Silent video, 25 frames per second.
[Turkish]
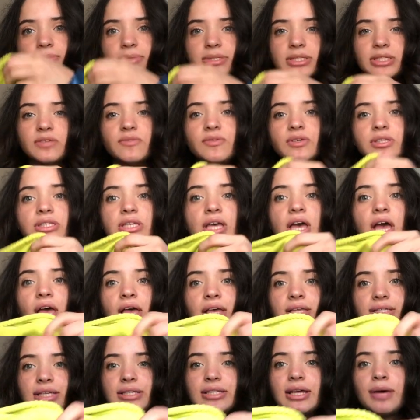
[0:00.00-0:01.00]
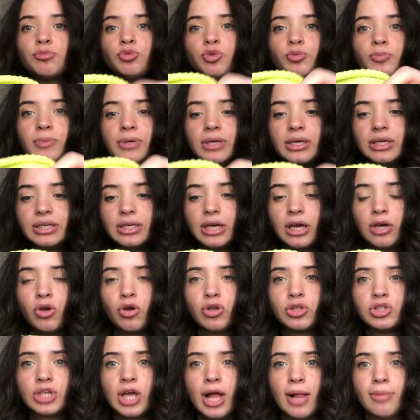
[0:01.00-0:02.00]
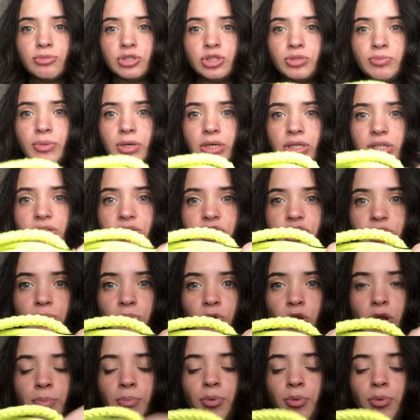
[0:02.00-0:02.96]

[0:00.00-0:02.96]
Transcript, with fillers: bir sivit. Zaten bunu bir iki ay önce almıştım. Bakın içi böyle